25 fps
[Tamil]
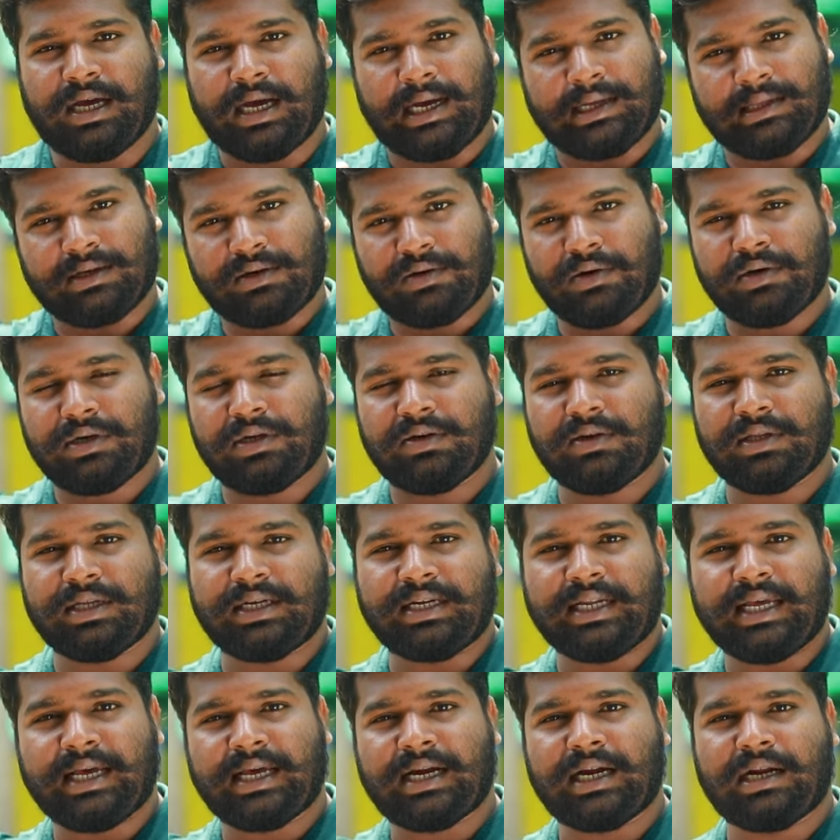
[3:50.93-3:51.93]
அது கொண்டு வந்து
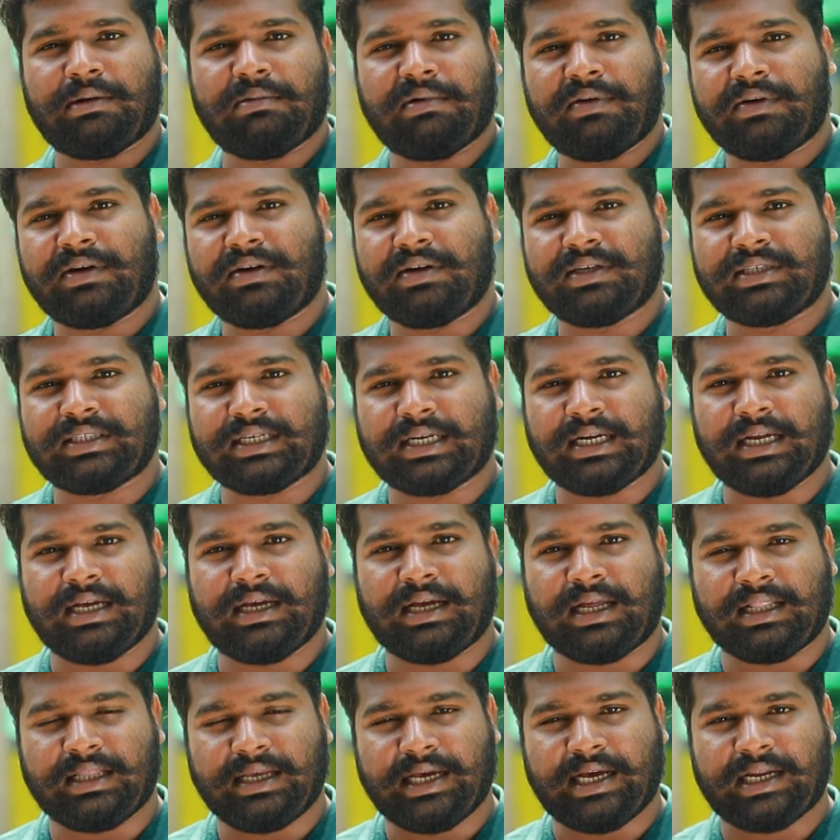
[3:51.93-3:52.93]
நேராக நம்ம விட்டுன்னு வச்சுங்களேன் அது